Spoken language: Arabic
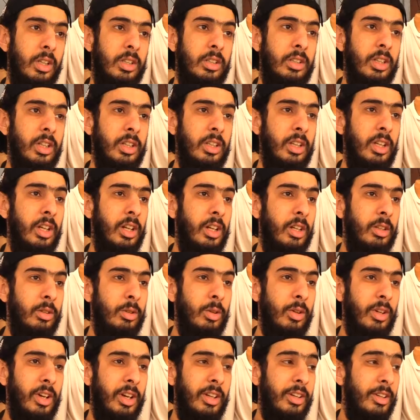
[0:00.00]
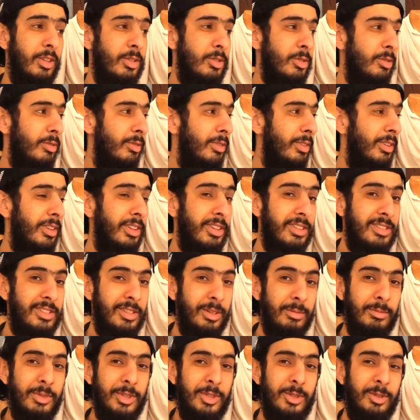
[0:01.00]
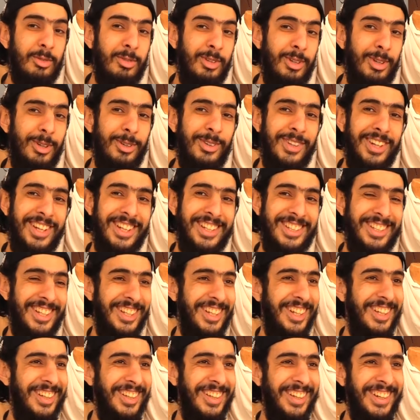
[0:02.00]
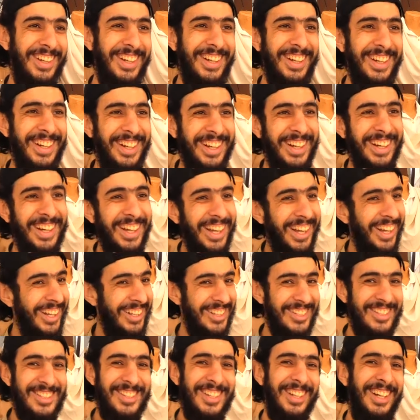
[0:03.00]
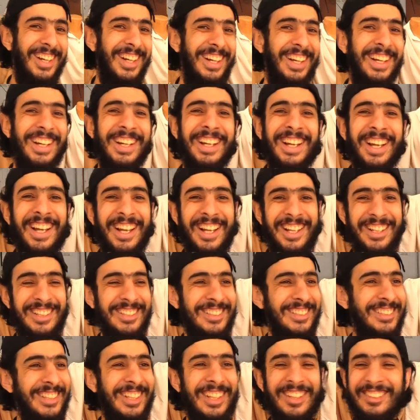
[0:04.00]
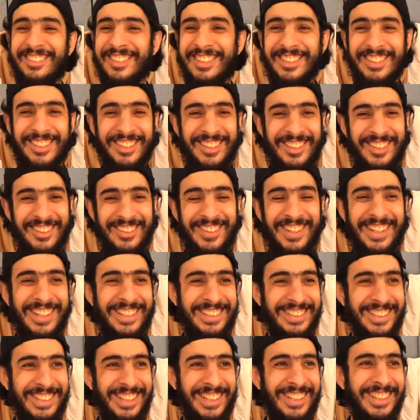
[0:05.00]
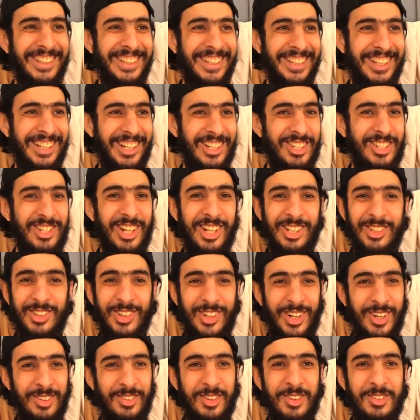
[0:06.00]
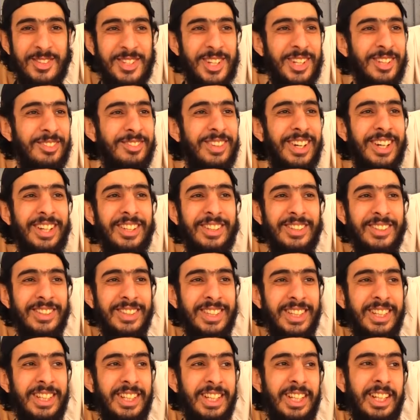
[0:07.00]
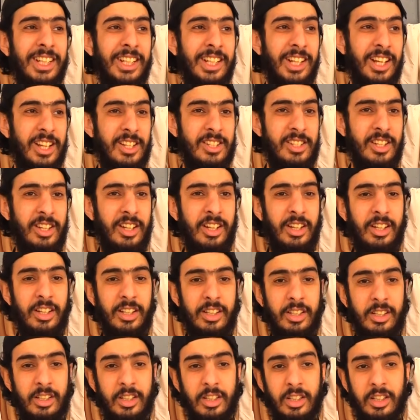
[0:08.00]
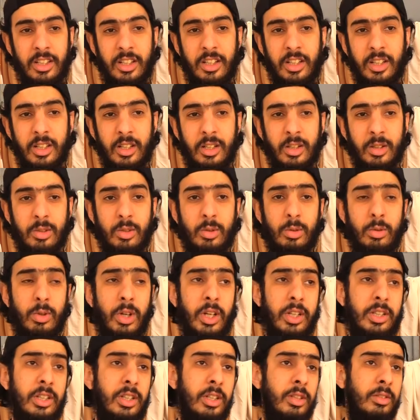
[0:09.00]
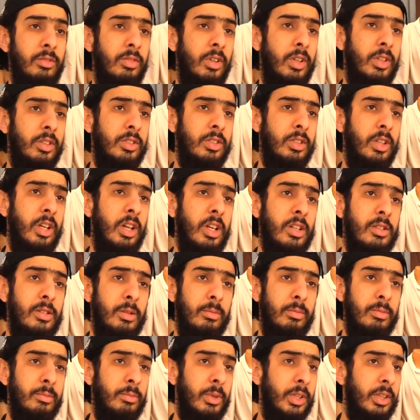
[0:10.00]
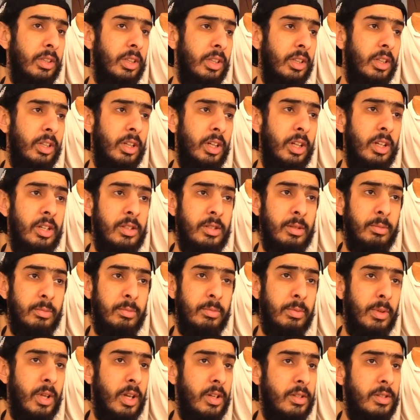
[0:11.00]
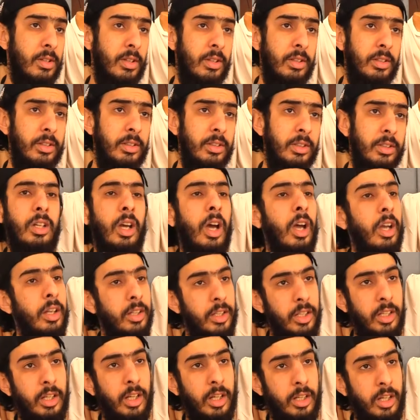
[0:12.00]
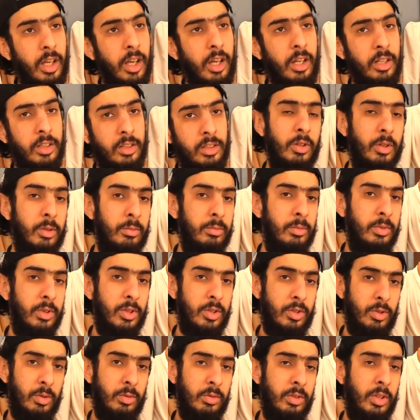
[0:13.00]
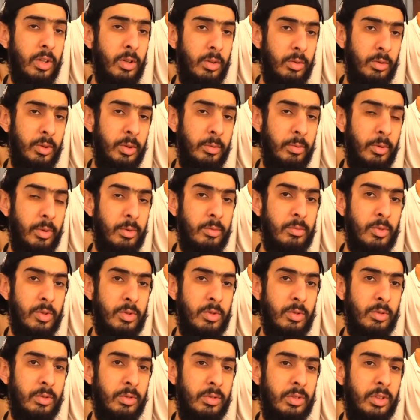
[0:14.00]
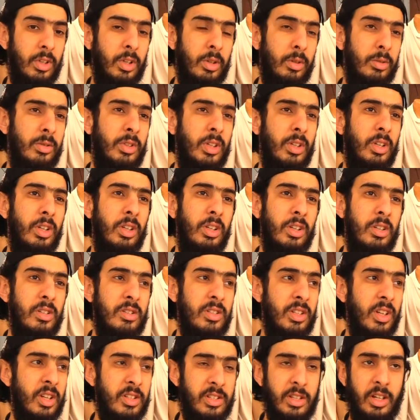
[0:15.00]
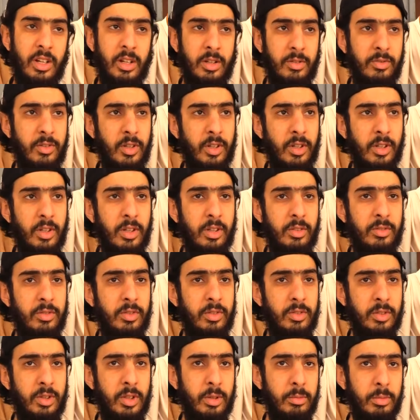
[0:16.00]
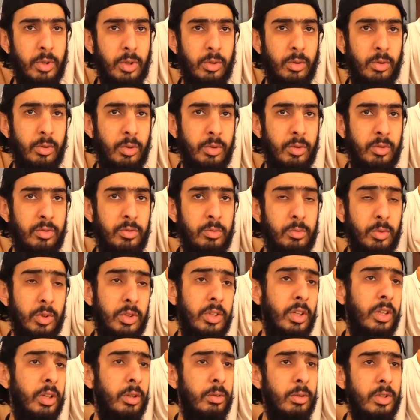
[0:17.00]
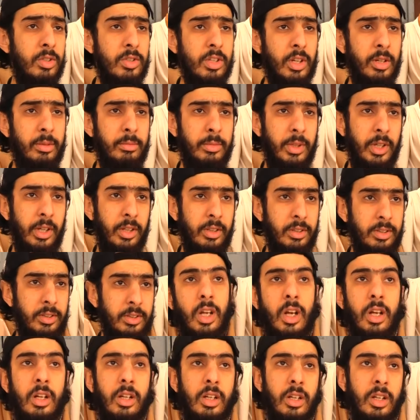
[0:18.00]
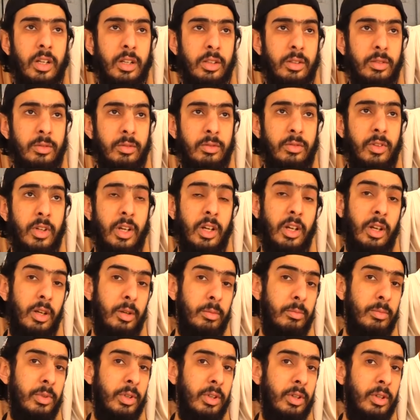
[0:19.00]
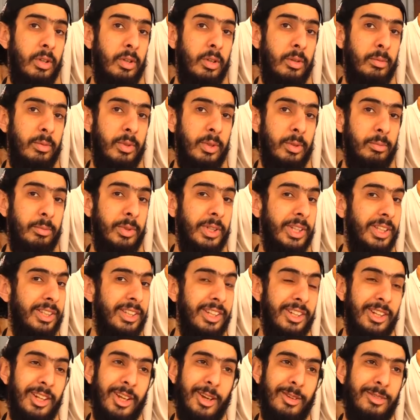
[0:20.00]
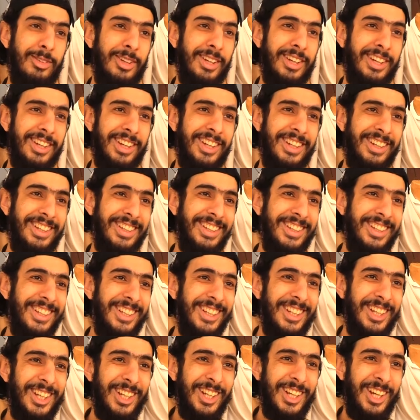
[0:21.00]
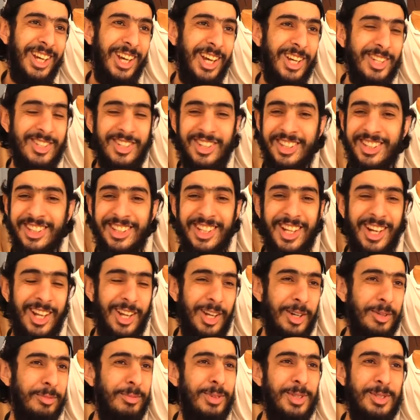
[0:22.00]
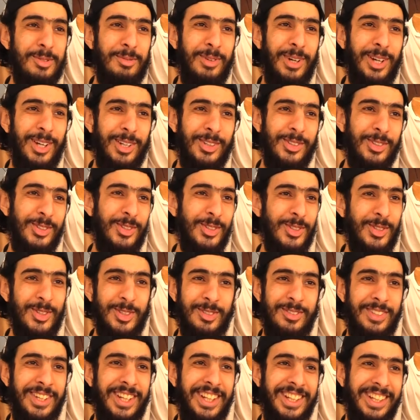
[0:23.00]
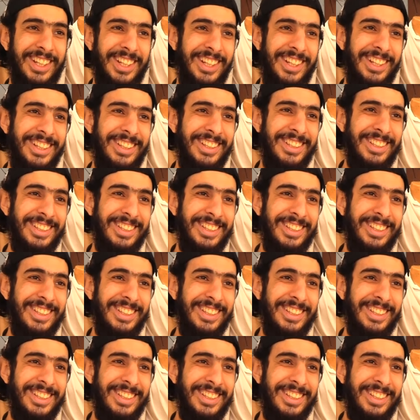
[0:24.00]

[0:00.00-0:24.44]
التحضيرات دوك انا نشوفو غير نسام يشرف الحوايج نسا نسام يشرف الحوايج الرجال دوك ما مشي يبان الاسعار آه، كل واحد كيفاش على حسب المنطقه على حسب البلاصه كاين هي كاين فيهم شغل داروا لي بروموسيون داروا اسعار كيما نقولوا في متناول الجميع لا لا في خير باذن الله في خير حاجه اللي دارها ربي سبحانه وتجر فيها الخير